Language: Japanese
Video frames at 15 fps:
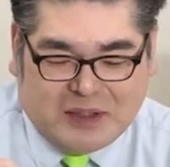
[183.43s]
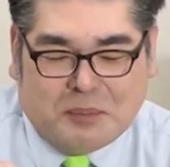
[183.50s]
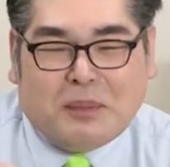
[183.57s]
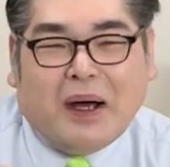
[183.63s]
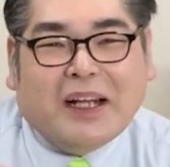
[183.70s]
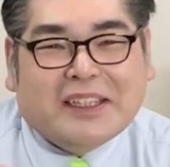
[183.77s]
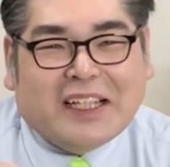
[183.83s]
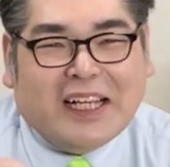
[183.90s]

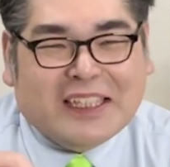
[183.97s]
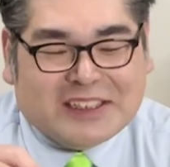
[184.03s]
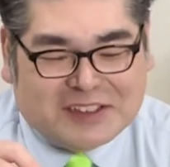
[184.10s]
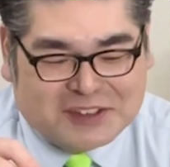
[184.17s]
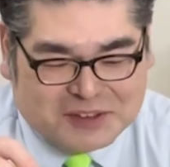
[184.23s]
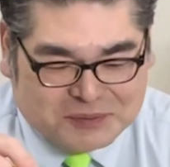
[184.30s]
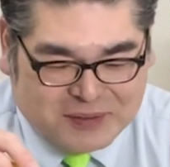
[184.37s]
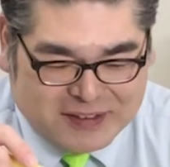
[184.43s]
バーナー
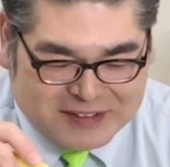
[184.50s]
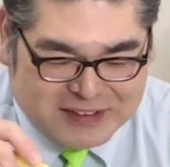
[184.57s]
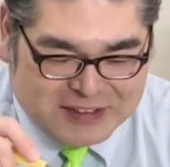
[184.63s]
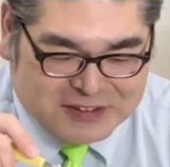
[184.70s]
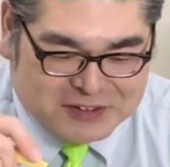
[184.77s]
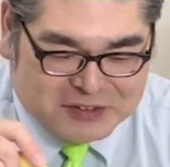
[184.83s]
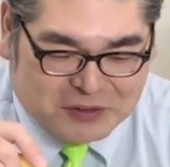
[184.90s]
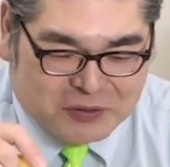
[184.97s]
塗る前にね、
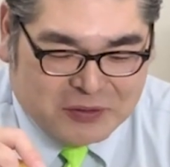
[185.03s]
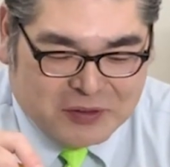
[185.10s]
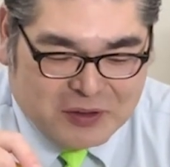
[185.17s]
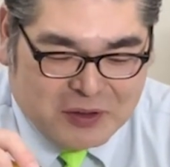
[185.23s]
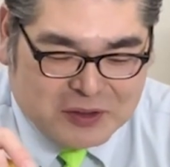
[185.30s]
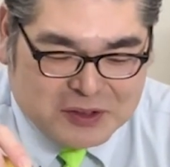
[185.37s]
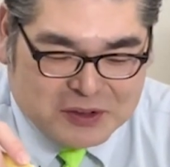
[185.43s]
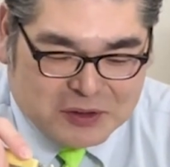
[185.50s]
ちょっと、
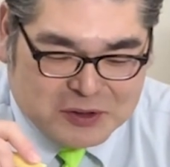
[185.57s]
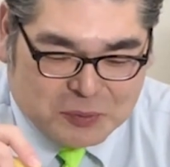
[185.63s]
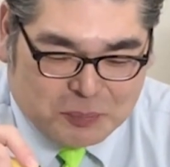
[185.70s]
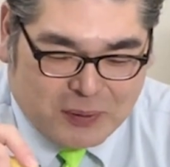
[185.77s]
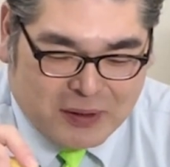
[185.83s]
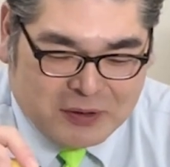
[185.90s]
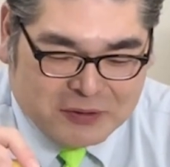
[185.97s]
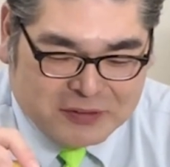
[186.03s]
しょっ
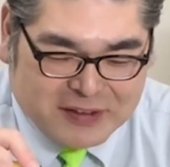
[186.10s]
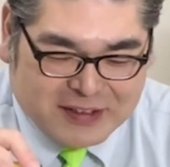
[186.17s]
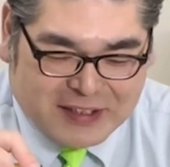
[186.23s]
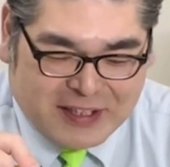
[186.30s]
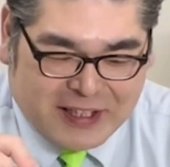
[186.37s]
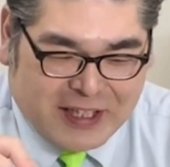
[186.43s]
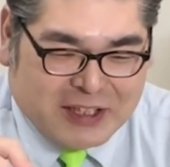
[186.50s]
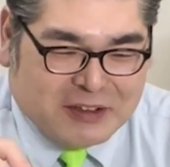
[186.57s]
ぱの方が
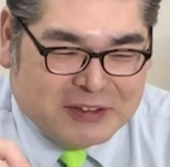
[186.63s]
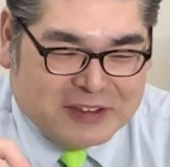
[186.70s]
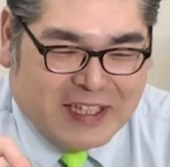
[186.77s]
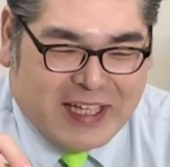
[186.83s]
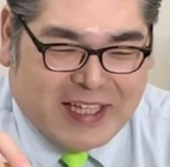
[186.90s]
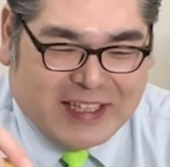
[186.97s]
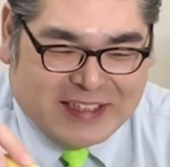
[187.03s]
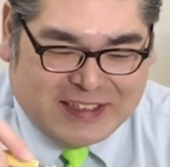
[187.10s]
ね、へこん
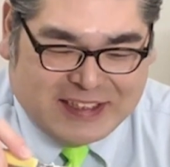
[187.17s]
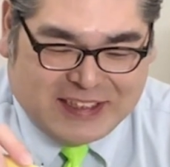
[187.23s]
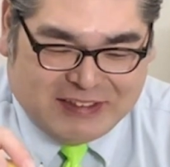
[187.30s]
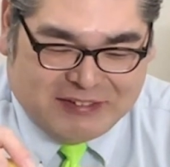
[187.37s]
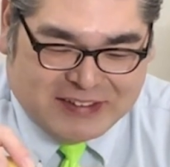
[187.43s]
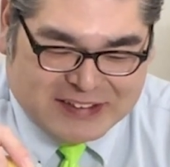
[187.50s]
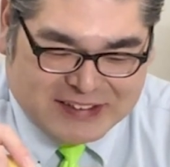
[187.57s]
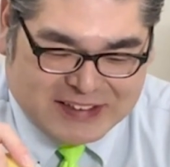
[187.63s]
でいき
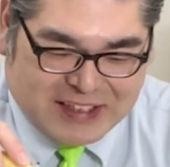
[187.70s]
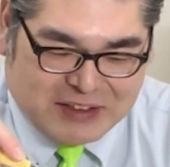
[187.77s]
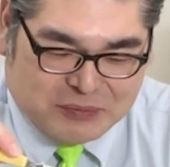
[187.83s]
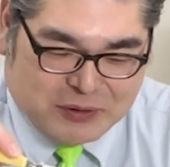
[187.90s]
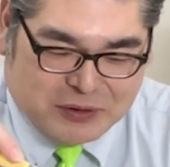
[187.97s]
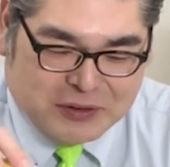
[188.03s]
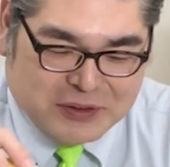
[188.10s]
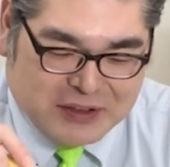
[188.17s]
ますけど
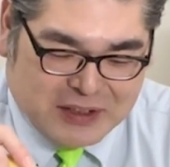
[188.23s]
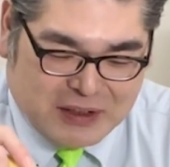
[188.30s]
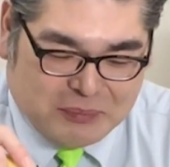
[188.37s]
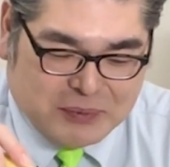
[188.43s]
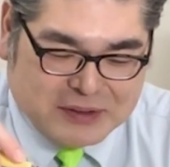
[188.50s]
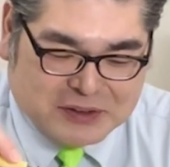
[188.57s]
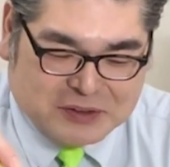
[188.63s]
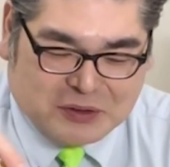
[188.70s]
も、やっ
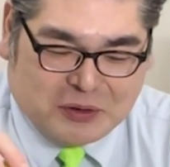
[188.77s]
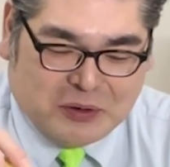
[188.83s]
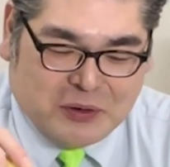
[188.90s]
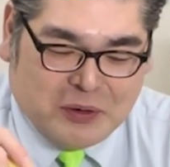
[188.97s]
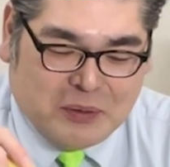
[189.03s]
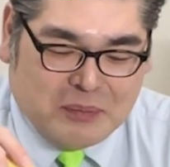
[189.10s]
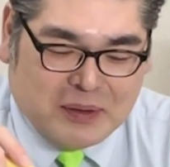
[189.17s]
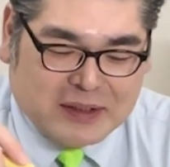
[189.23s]
ぱりちょっと、
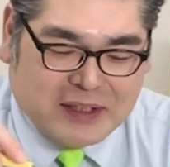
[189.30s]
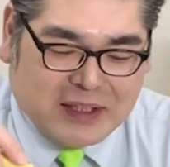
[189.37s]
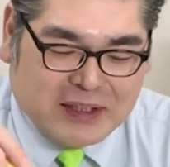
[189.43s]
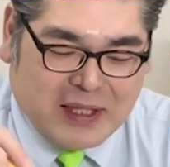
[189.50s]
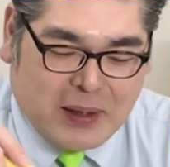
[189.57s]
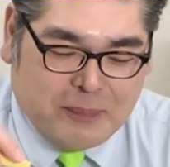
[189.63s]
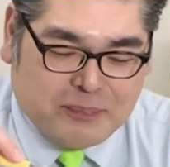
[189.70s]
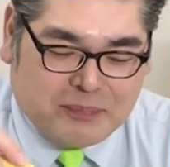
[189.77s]
バター
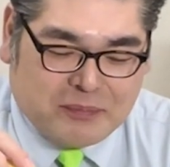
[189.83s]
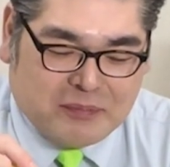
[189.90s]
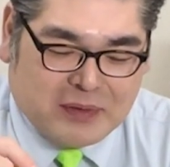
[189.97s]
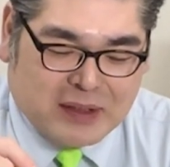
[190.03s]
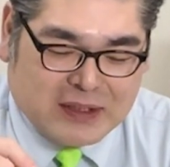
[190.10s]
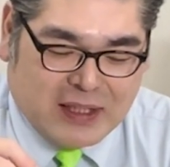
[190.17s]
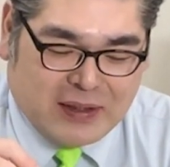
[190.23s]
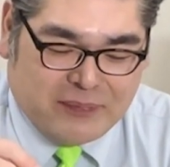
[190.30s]
ね、
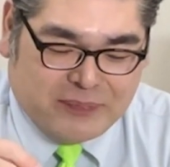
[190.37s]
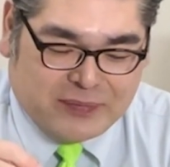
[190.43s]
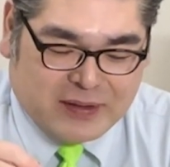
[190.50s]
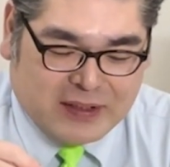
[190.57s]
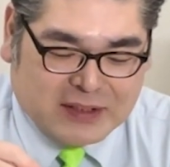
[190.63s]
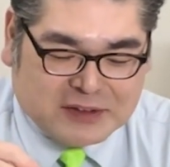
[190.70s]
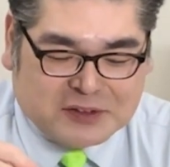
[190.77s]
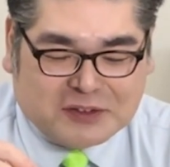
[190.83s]
まだ
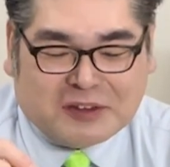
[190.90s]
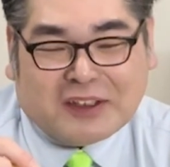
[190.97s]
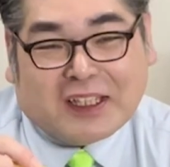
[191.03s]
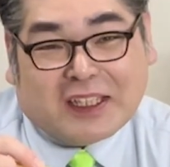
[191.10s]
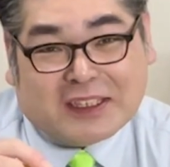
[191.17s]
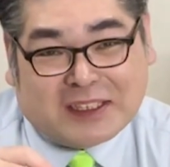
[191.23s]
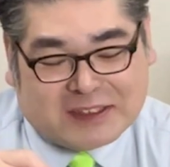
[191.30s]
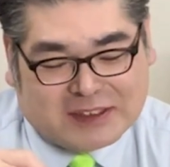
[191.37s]
冷蔵庫か
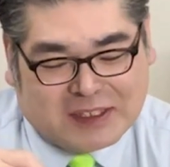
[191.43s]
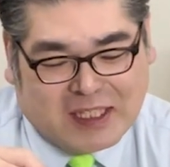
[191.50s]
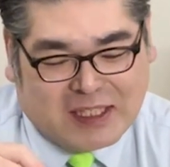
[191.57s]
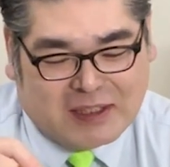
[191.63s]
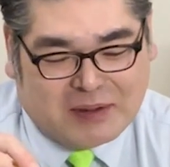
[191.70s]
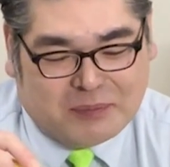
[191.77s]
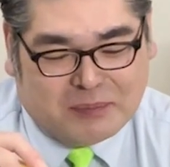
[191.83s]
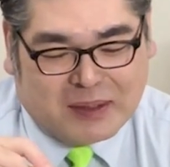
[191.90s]
ら出し
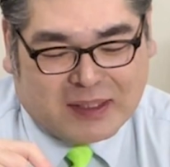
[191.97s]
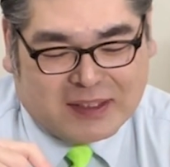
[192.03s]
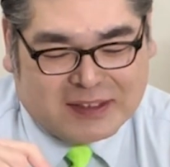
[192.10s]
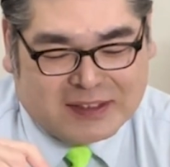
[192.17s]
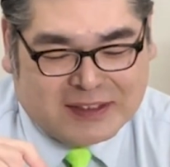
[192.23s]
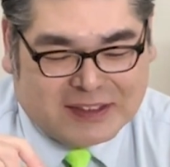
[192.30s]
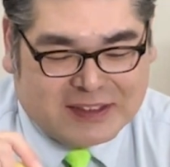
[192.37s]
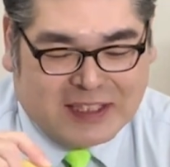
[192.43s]
たばっかり
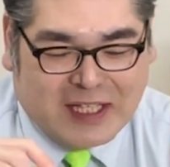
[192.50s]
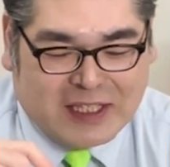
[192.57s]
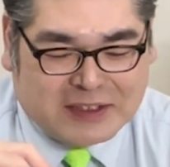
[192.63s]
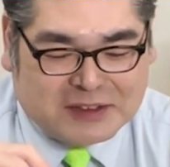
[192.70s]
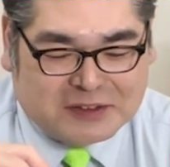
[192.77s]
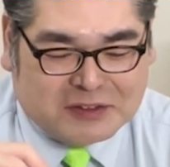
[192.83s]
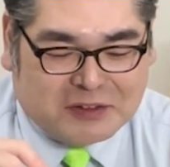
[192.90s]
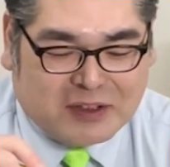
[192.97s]
なんでね、
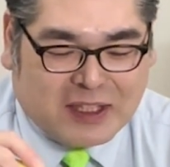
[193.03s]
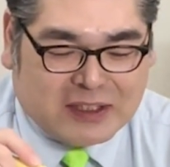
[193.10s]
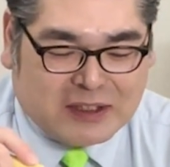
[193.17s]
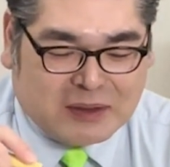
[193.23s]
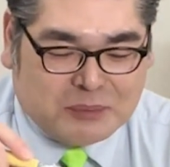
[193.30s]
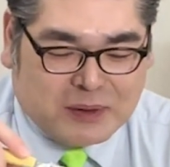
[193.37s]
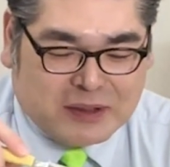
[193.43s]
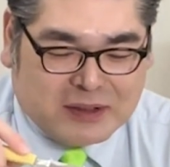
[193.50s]
ちょっと
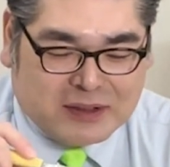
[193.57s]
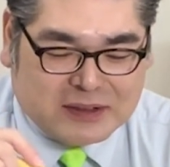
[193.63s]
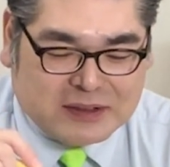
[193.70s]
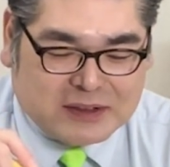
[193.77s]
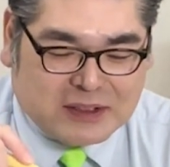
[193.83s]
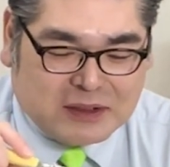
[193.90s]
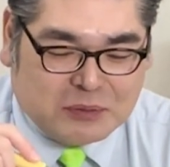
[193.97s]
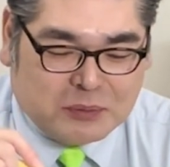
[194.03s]
固めで
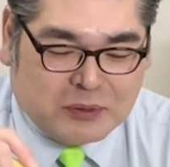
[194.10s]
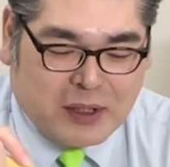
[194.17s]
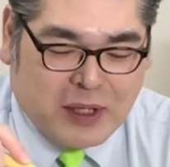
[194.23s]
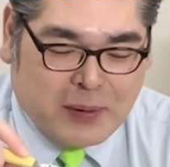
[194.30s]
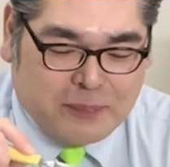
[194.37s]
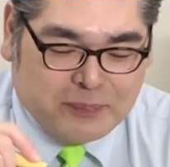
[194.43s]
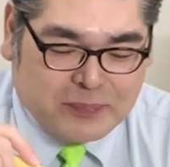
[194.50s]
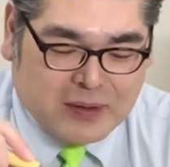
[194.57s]
すけども
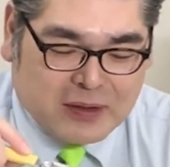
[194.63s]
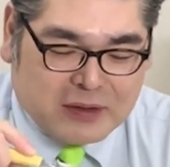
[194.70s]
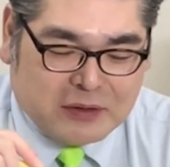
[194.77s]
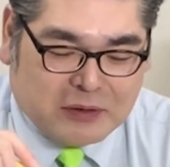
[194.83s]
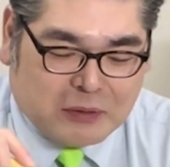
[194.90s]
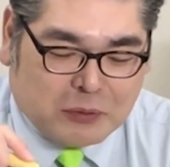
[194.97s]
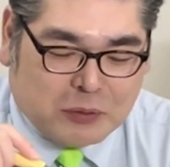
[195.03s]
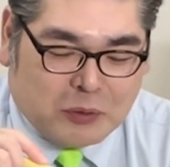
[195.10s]
ね、ってい
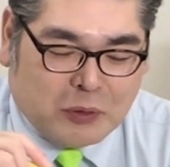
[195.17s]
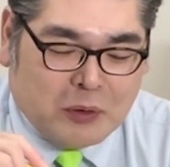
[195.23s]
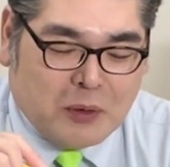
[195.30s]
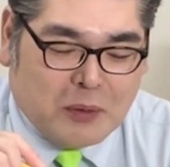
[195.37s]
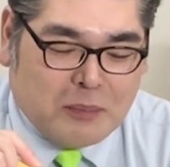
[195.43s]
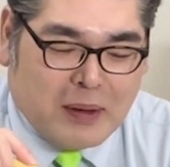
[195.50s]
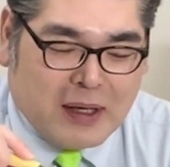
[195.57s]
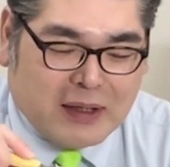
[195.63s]
うか、この
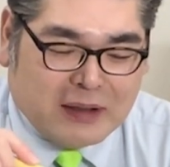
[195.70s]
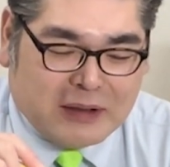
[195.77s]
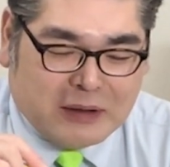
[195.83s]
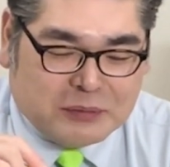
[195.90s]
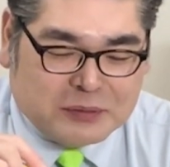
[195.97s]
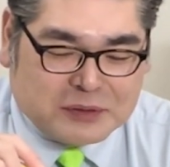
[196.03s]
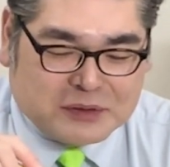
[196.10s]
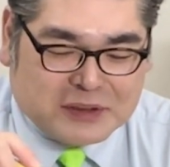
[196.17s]
パンがね、
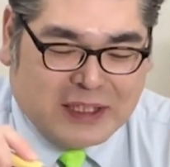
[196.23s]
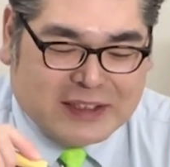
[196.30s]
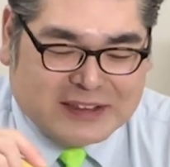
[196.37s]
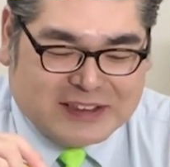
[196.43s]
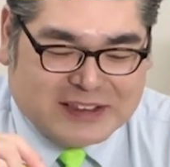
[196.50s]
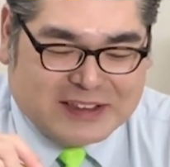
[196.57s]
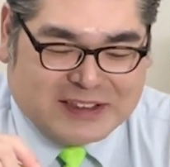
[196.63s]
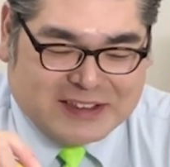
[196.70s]
ふっくら
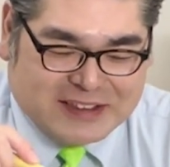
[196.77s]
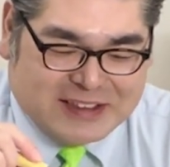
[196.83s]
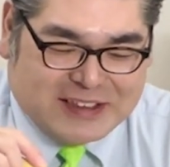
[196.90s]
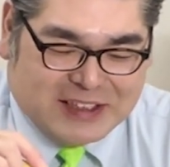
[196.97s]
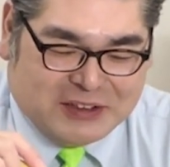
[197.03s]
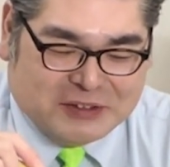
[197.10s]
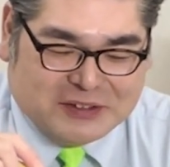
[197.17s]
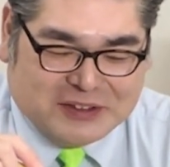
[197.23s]
しすぎ
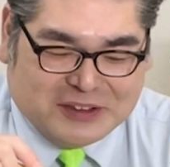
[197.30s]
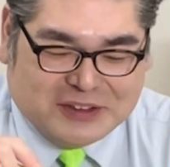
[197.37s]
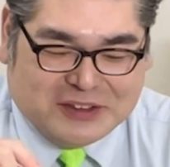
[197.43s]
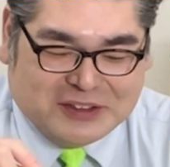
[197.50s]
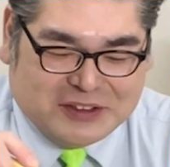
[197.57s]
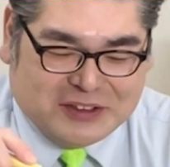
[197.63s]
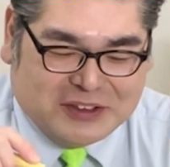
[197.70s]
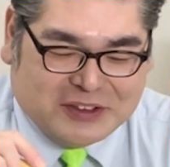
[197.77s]
て、どんどん
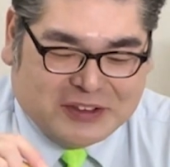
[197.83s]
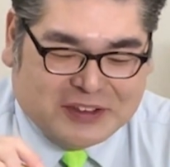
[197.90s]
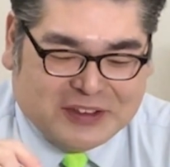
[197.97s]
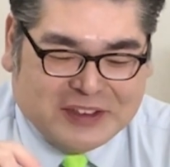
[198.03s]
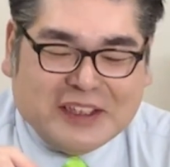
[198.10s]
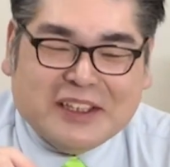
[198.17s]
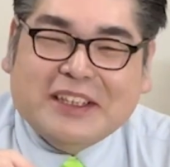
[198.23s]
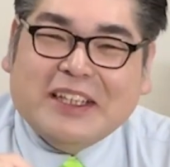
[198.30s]
どんどん
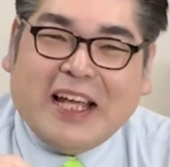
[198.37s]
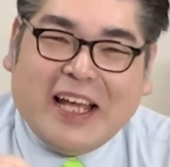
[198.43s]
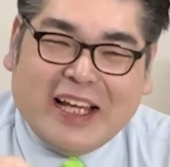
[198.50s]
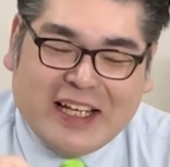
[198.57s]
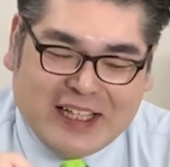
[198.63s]
ね、